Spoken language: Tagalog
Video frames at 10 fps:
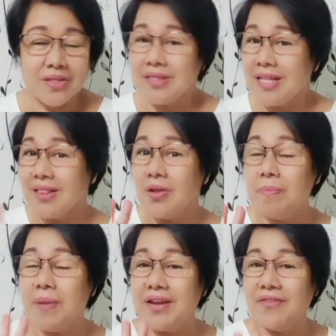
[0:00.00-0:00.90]
tatlong
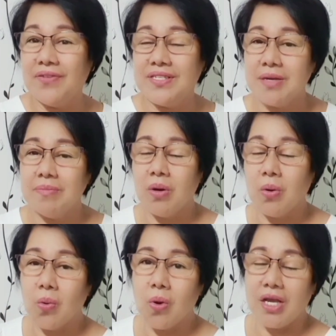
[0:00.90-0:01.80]
benefits ang
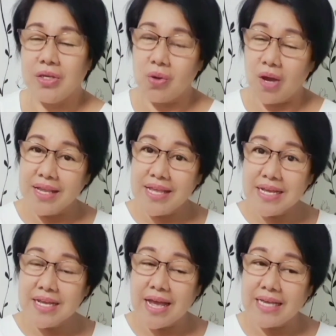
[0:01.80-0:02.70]
makukuha nyo. Kaya
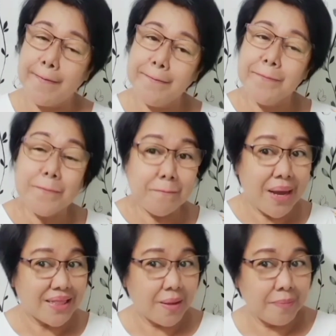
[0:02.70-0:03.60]
guys,
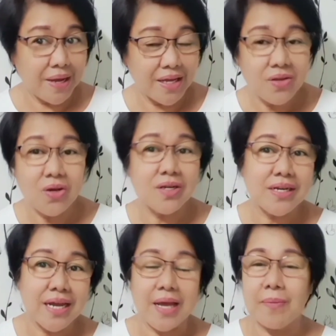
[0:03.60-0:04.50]
bata pa ngayon
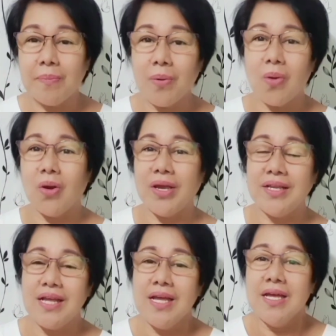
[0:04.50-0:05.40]
na naka-employ,
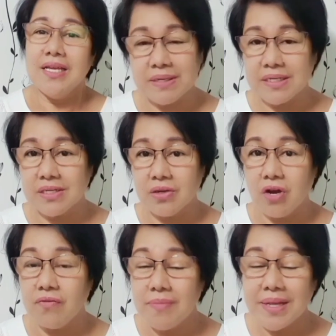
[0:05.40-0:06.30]
nasa
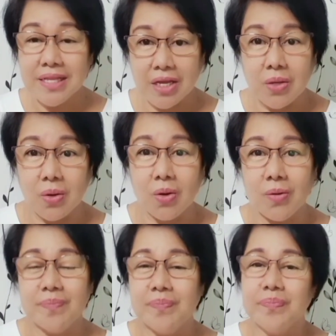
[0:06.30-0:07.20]
government kayo,
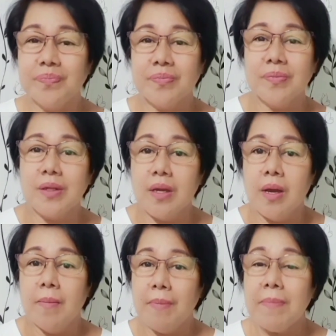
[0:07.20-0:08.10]

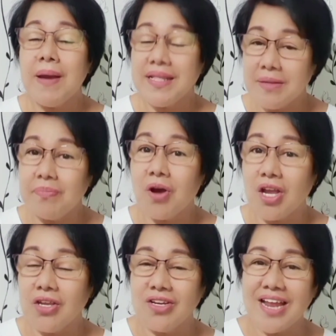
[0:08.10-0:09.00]
magbayad din po
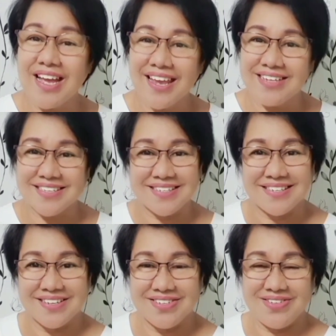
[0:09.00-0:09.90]
kayo ng
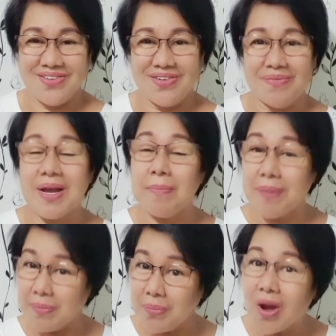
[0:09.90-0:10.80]
SSS nyo.
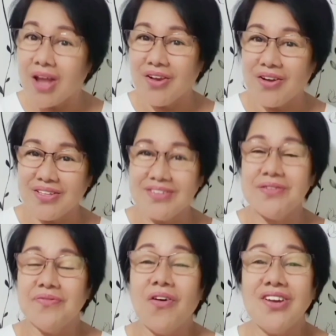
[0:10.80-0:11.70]
Mag-apply po kayo.
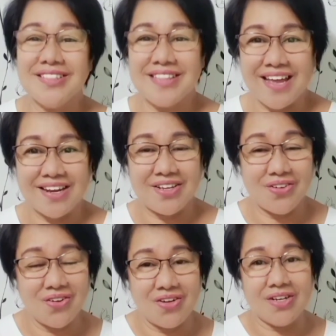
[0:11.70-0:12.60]
Yung voluntary
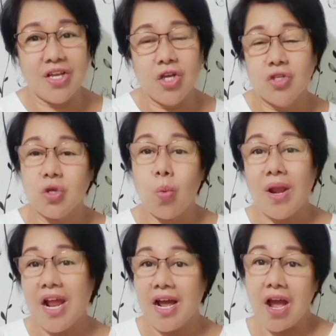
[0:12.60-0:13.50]
yon So,
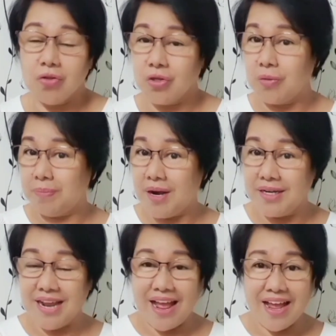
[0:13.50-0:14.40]
walang
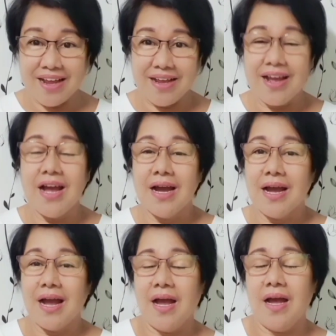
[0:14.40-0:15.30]
counterpart ang
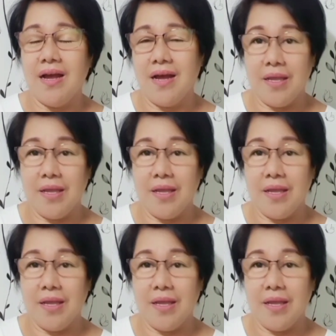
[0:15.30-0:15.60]
uh,